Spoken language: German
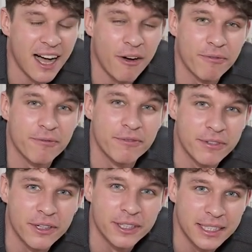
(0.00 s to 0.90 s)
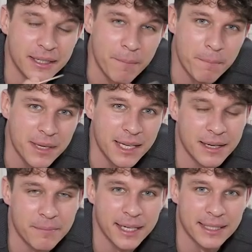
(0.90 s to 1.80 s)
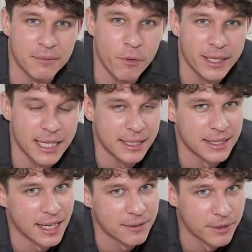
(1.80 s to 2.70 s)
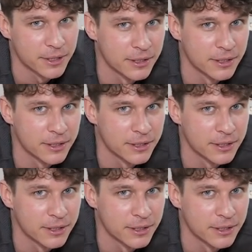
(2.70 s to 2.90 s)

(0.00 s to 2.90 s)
kaufen würde, mir im richtigen Moment angezeigt wird.